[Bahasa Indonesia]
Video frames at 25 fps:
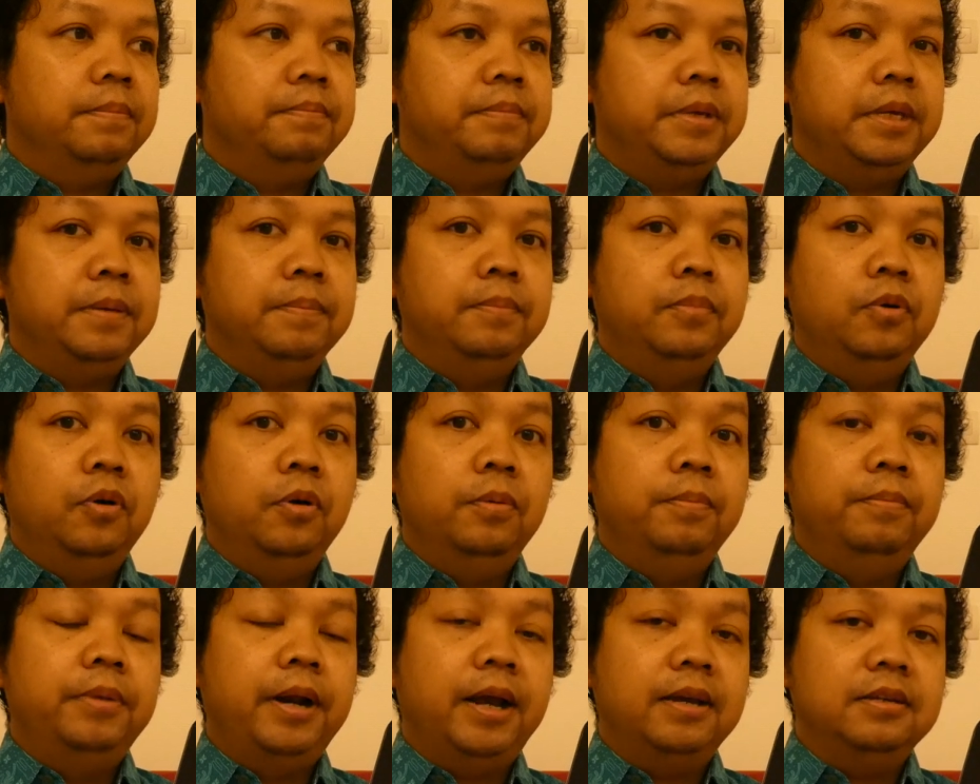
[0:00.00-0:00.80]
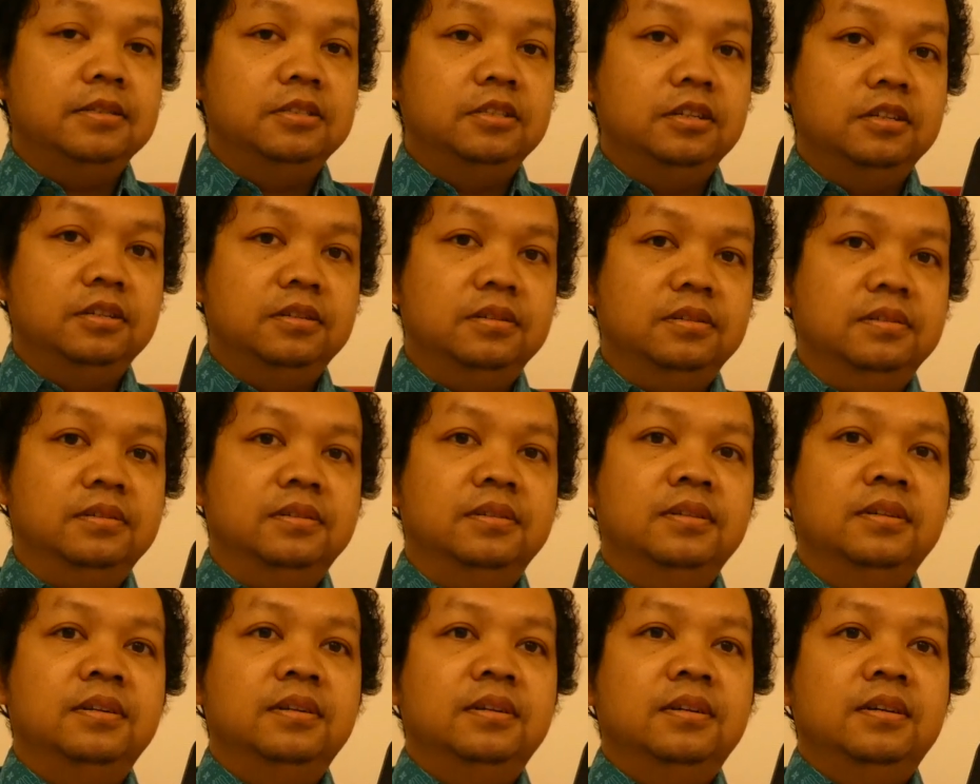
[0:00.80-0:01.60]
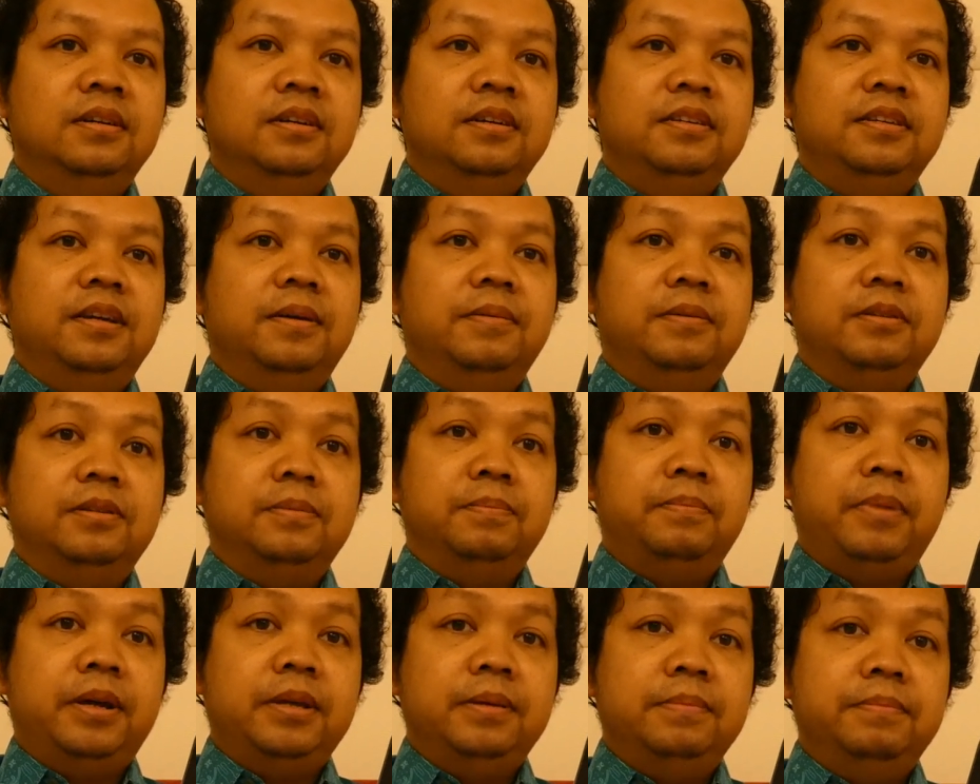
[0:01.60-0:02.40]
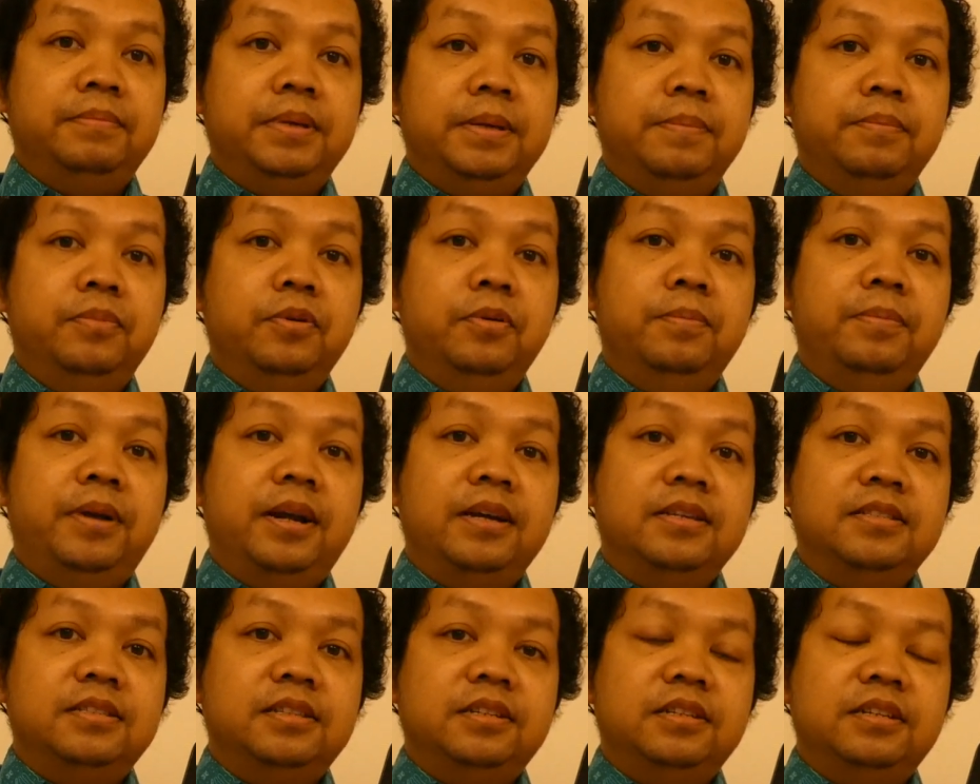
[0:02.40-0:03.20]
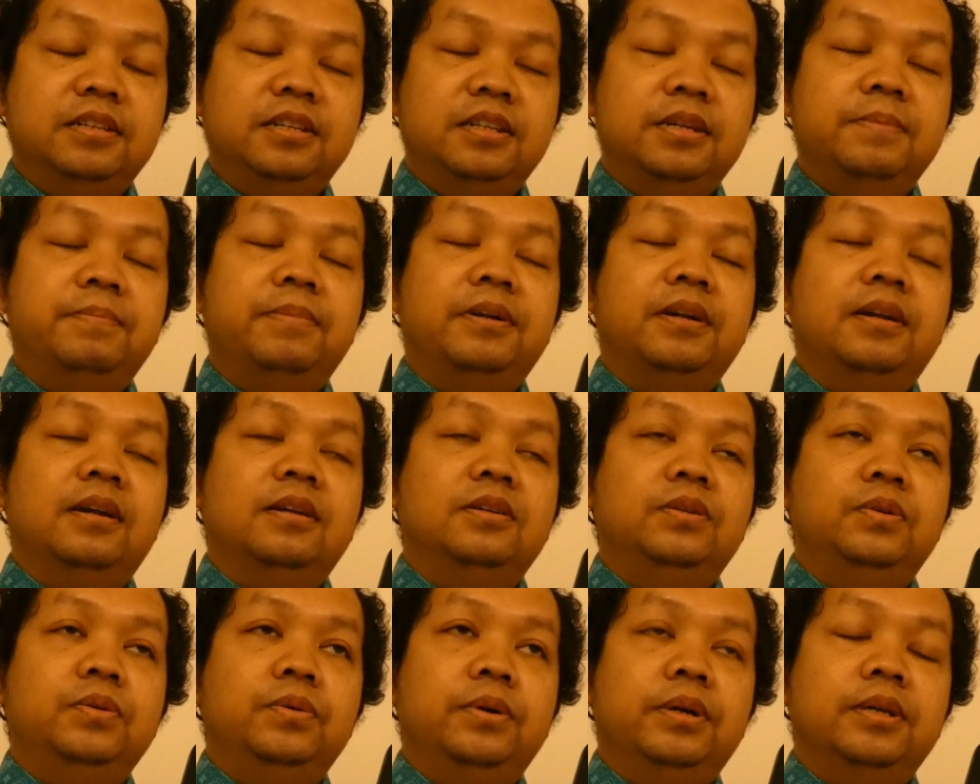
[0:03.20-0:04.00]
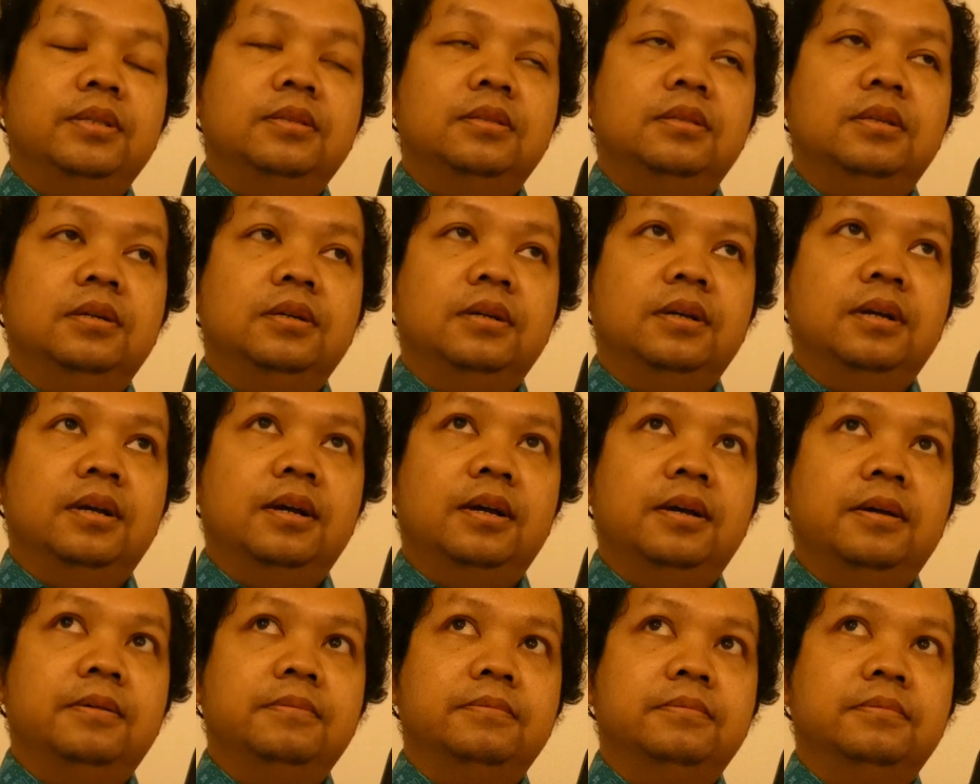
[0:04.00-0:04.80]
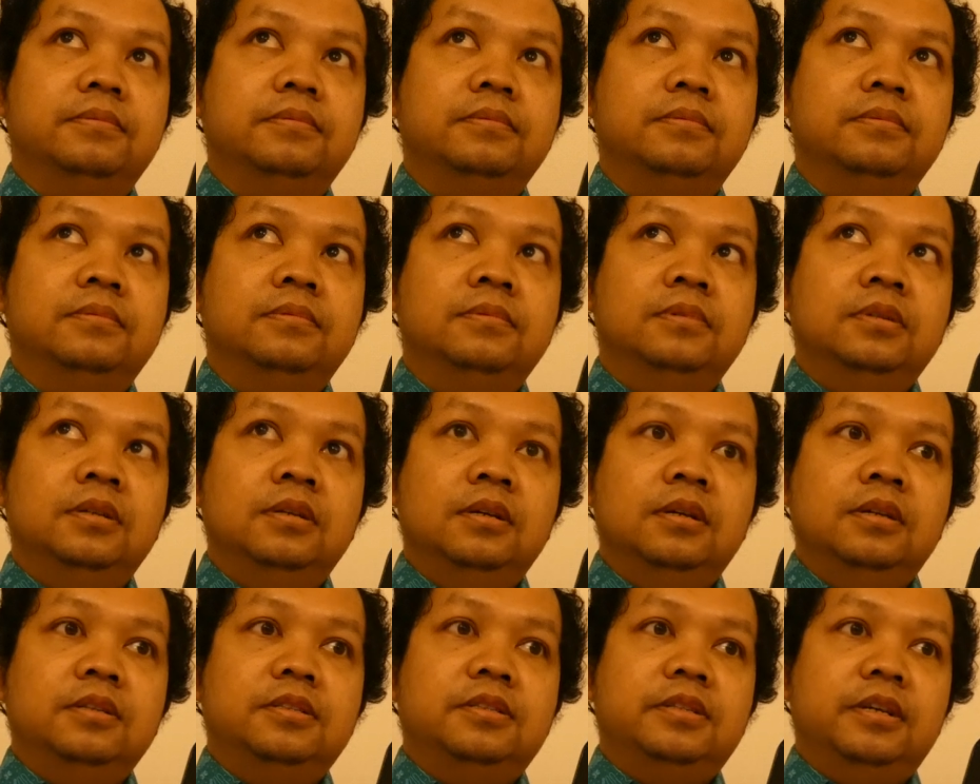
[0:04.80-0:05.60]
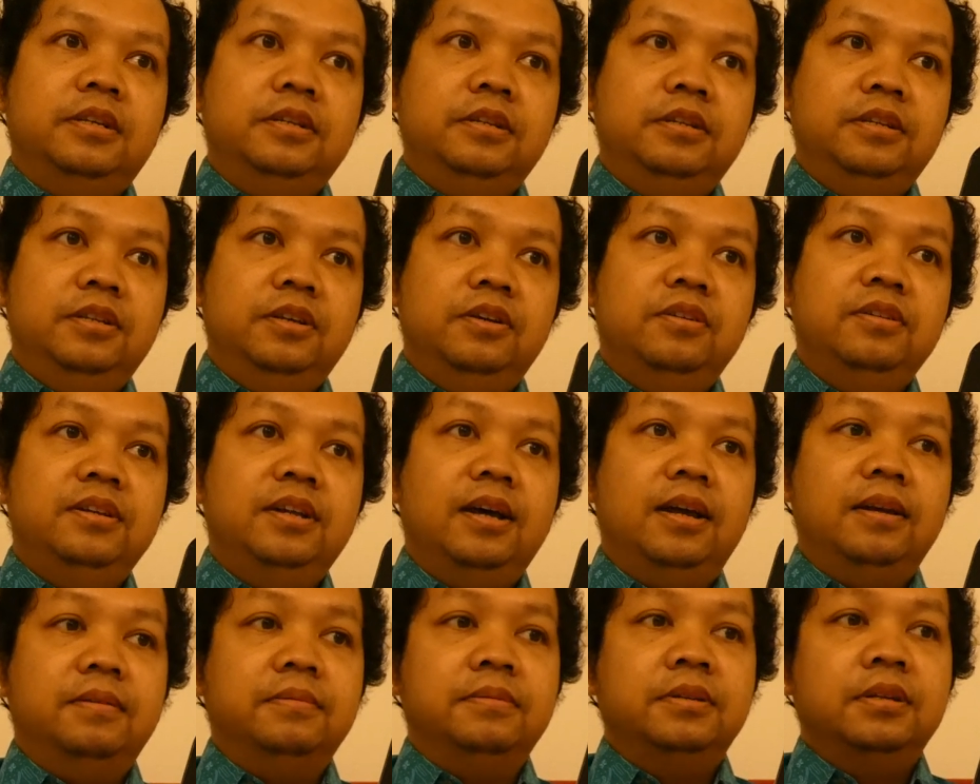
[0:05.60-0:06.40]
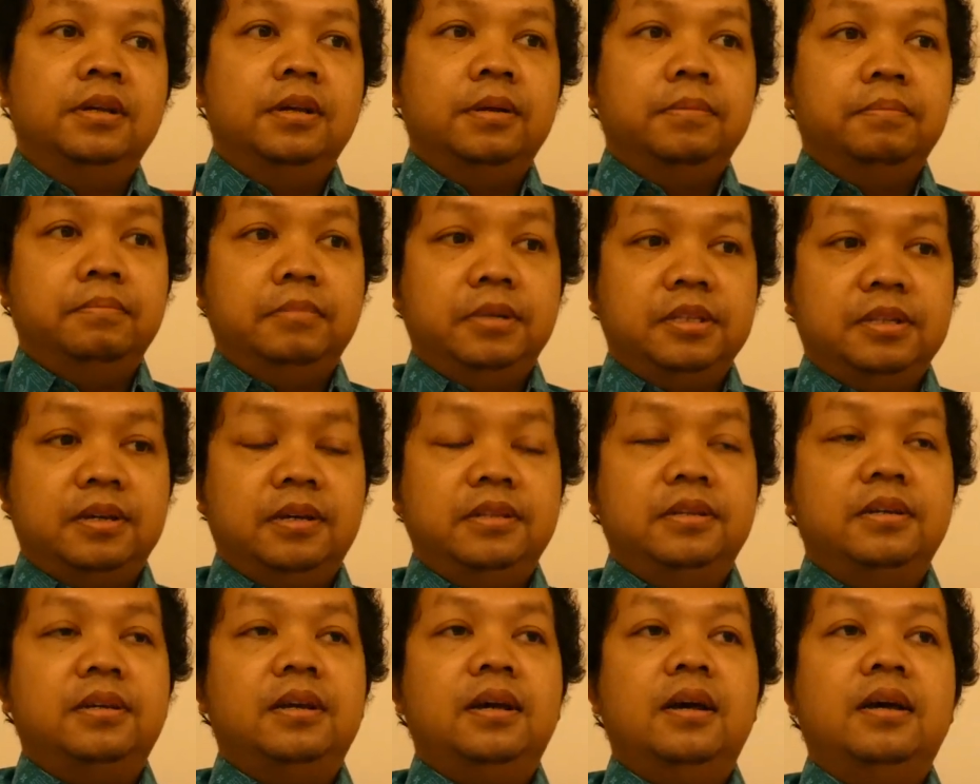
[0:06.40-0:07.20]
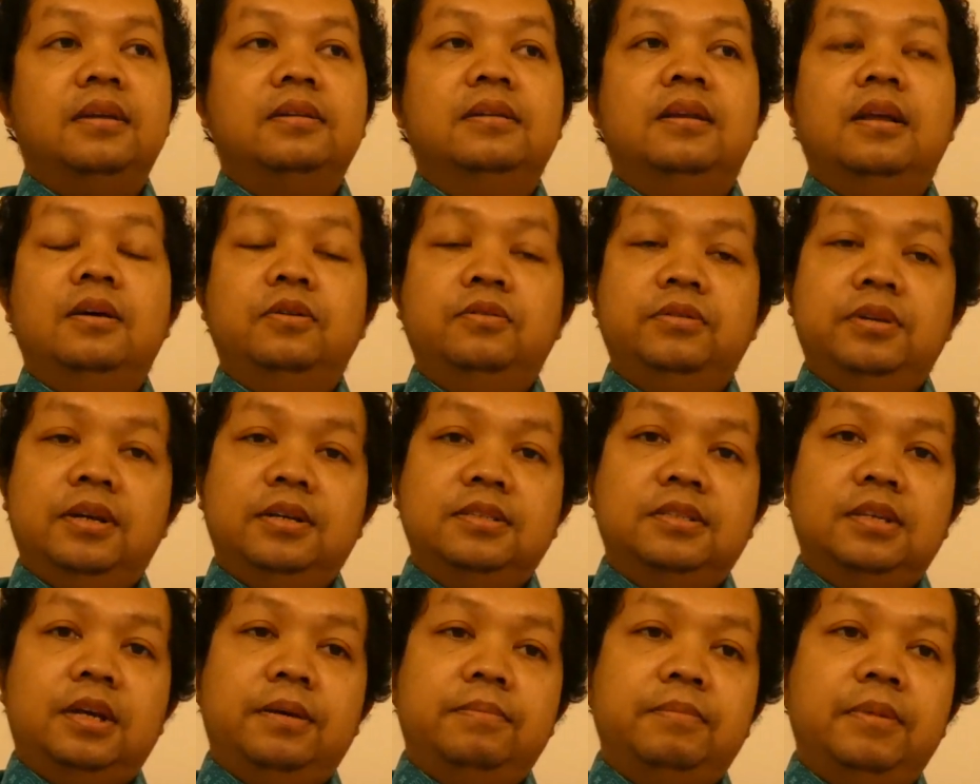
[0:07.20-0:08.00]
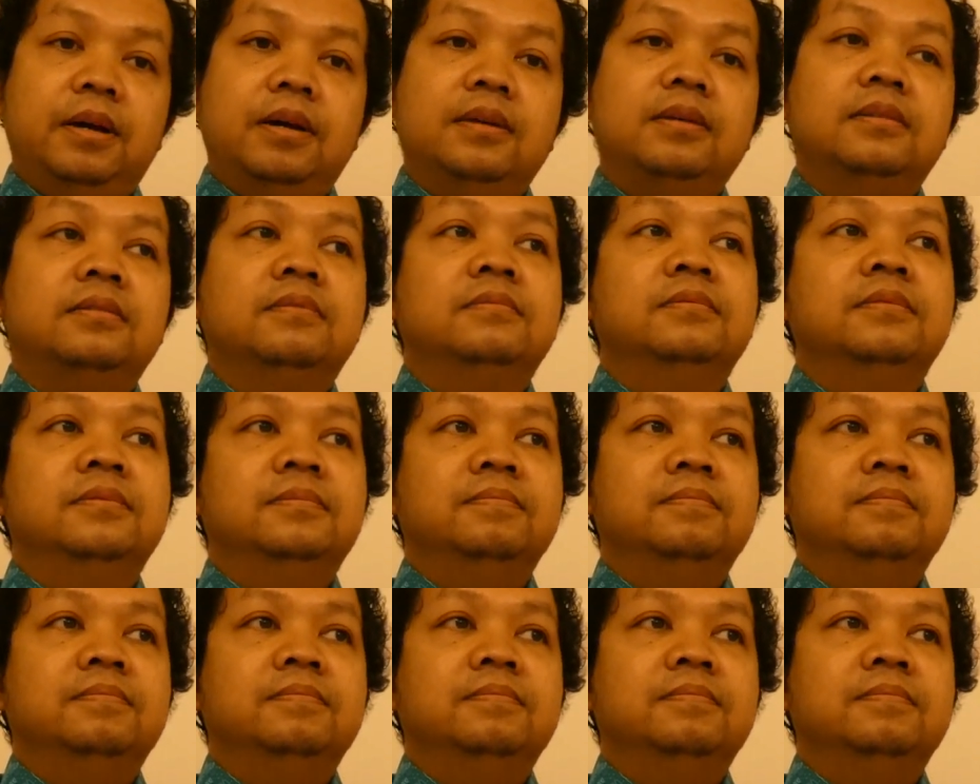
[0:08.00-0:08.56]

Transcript: Pibo Bryson yang Pibo Bryson ini pernah duet dengan Celine Dion dan menyanyikan lagu yang sama